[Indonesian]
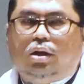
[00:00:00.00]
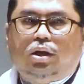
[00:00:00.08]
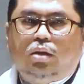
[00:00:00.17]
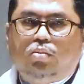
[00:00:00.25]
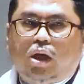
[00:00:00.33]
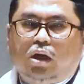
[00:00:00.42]

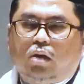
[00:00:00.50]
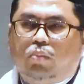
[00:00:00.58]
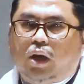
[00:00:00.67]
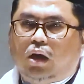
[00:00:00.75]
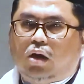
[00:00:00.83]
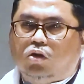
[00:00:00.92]
iman
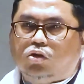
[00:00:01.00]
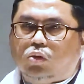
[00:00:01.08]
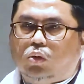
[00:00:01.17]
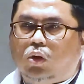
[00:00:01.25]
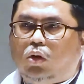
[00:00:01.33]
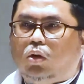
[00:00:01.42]
kepada
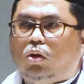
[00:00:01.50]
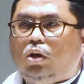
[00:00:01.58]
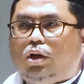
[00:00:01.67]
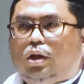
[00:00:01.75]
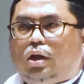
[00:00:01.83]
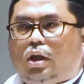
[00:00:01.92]
Rasul,
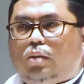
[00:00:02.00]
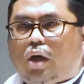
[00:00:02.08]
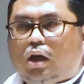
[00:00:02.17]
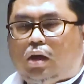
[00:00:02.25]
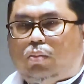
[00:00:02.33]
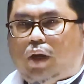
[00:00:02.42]

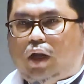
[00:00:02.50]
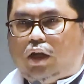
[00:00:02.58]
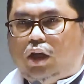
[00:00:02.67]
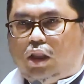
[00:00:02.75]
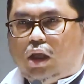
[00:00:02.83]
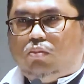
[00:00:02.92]
iman kepada
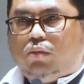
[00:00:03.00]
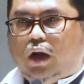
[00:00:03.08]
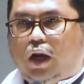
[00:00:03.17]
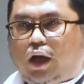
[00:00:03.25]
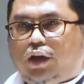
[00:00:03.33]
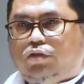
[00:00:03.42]
kitab dan lain